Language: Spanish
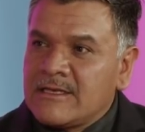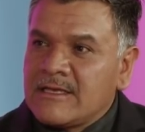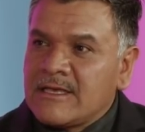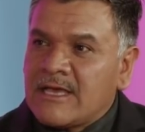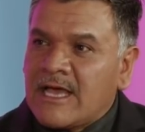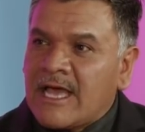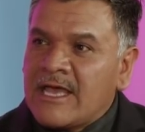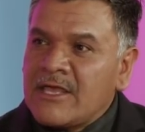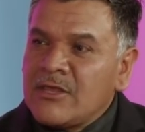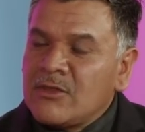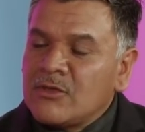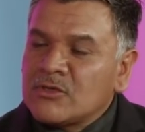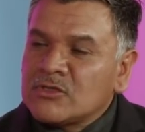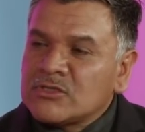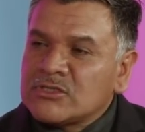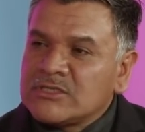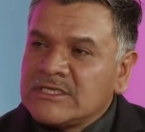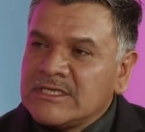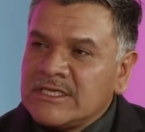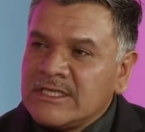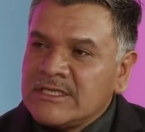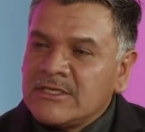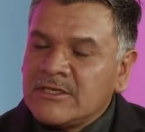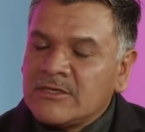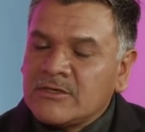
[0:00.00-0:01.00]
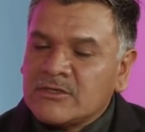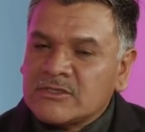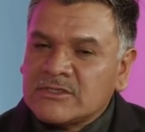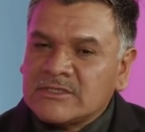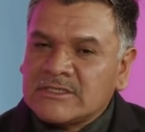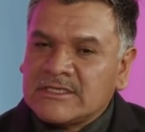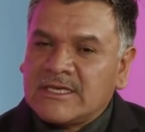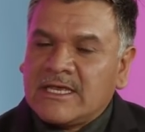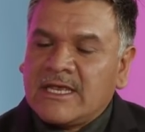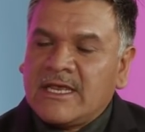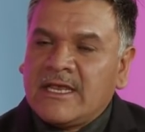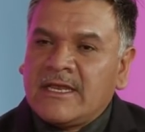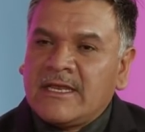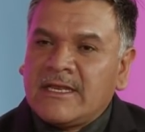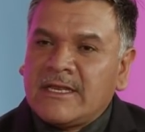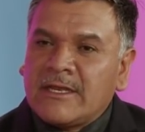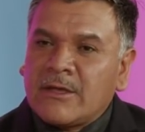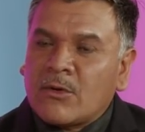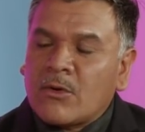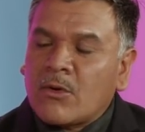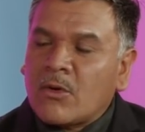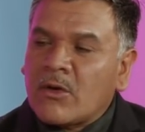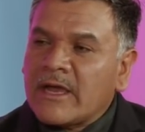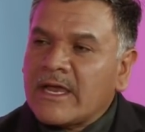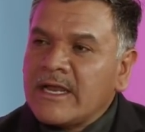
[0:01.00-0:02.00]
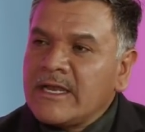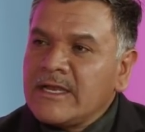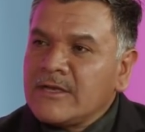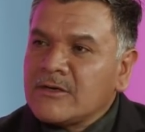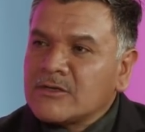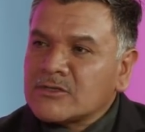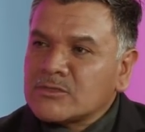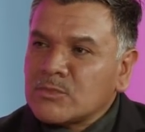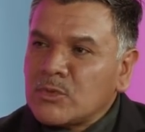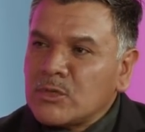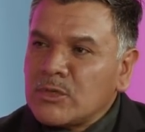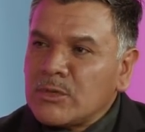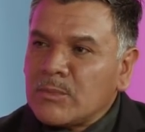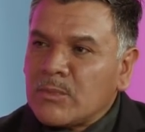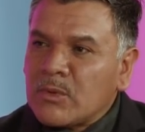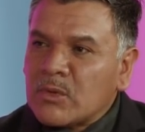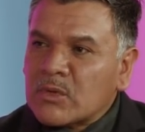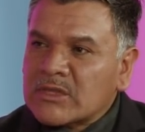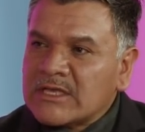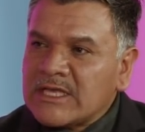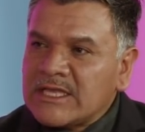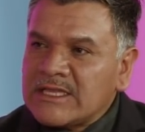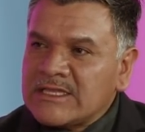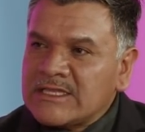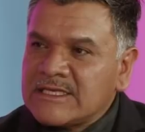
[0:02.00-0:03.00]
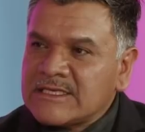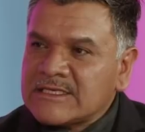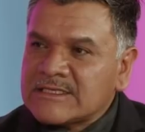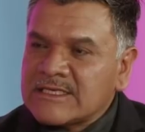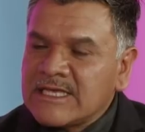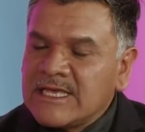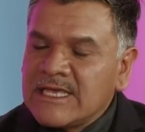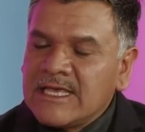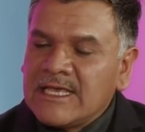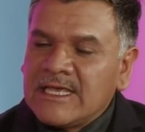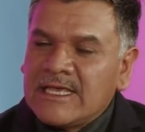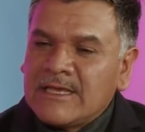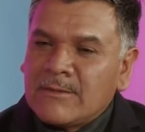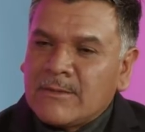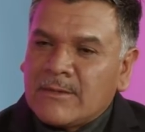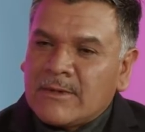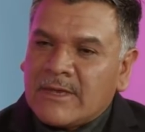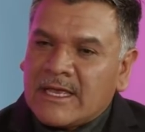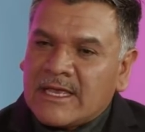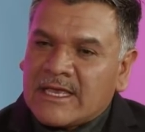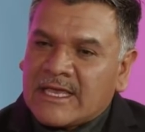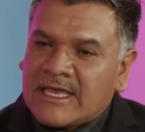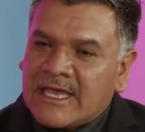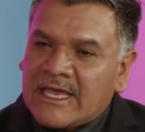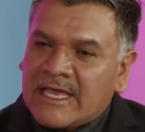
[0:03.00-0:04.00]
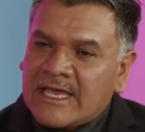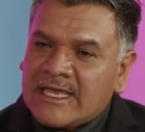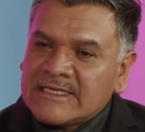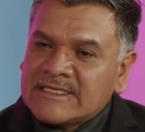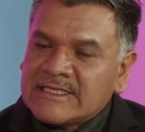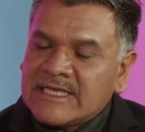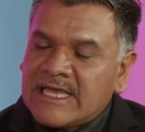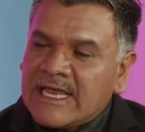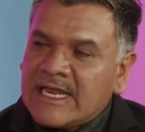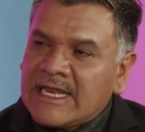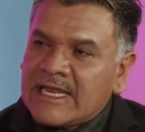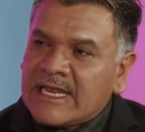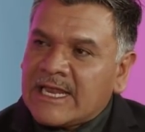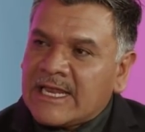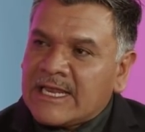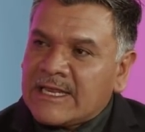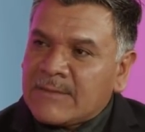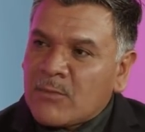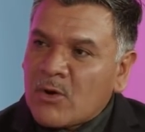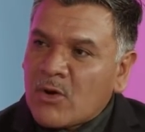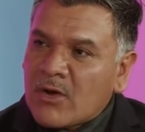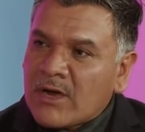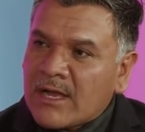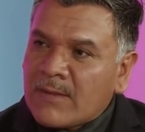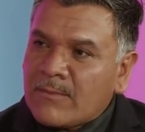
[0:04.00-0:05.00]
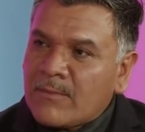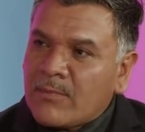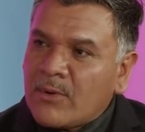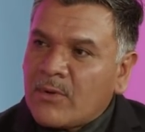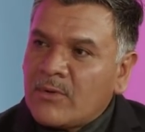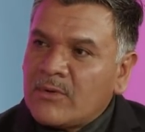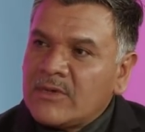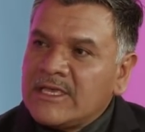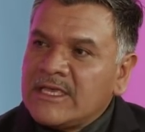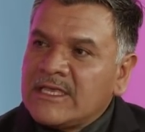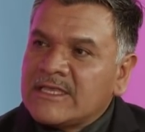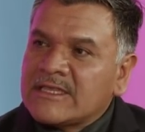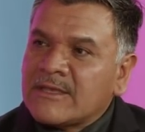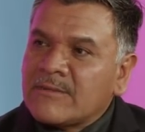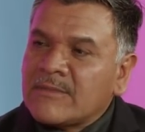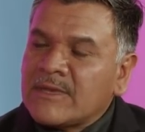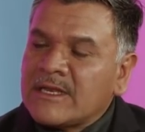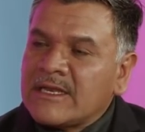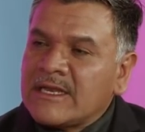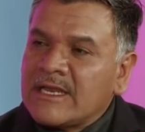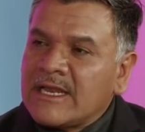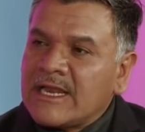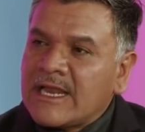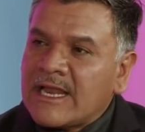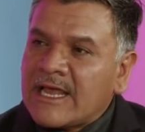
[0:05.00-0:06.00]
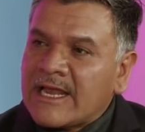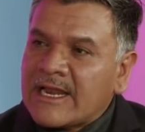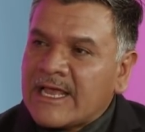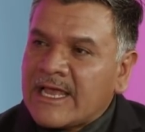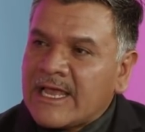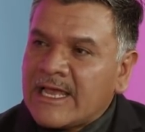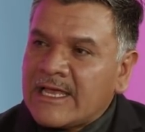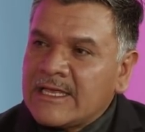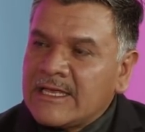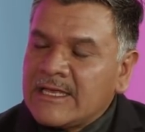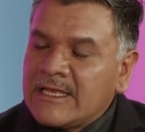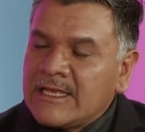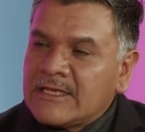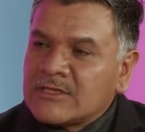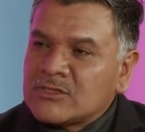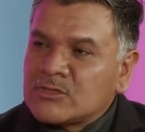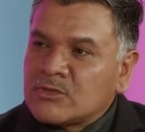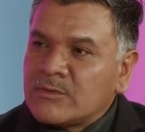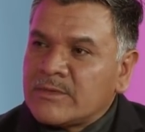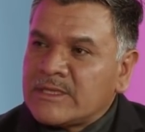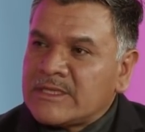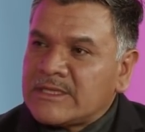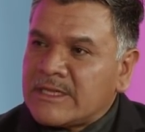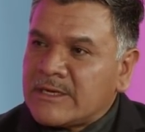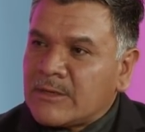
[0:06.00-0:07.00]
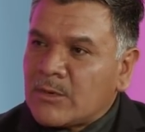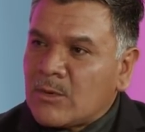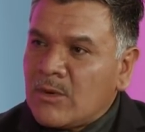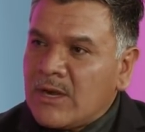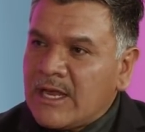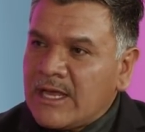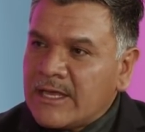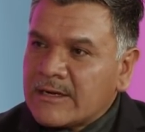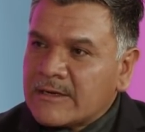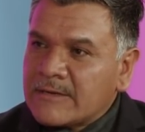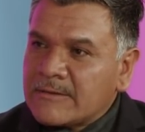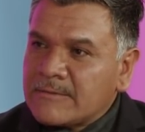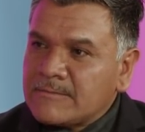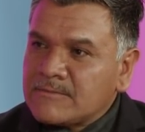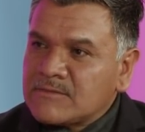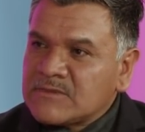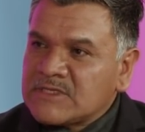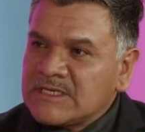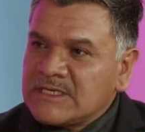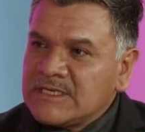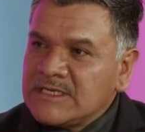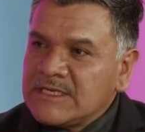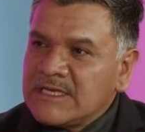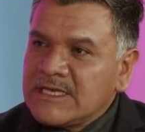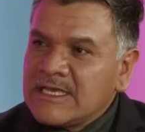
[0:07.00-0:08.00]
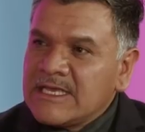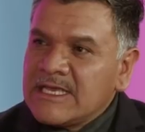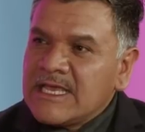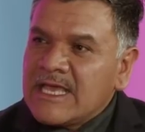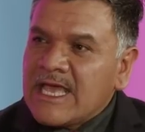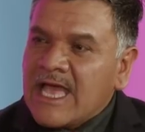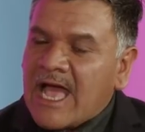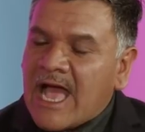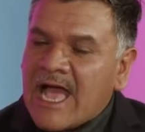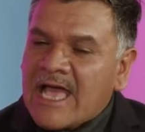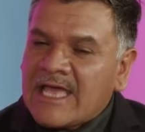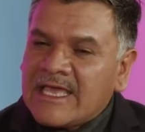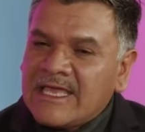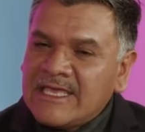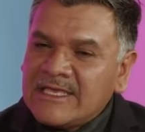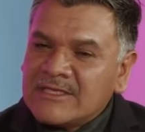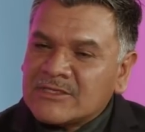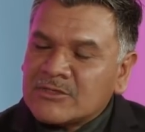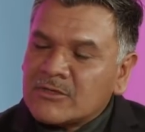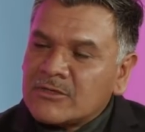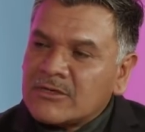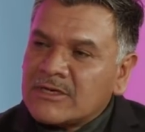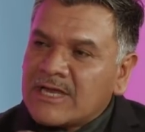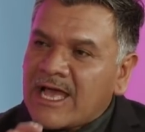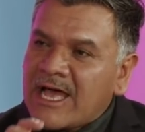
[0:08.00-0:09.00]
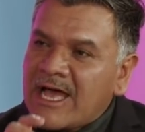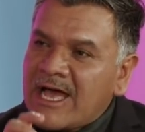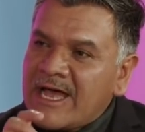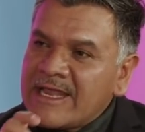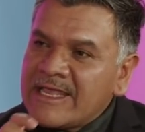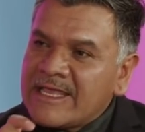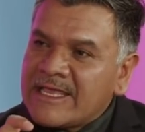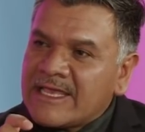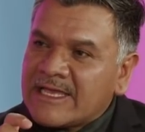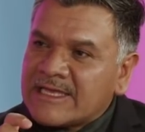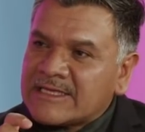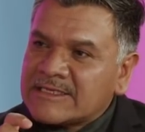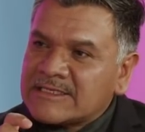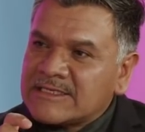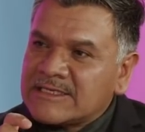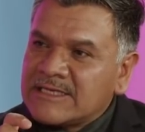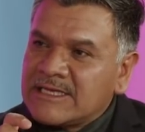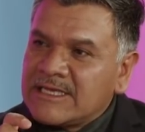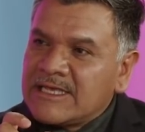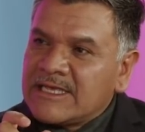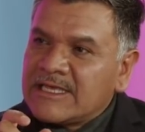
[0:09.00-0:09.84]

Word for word: Hay dos sitios eh, neurogénicos muy importantes, que es en el hipocampo y también en el área subventricular. ¿sí? Ahí son áreas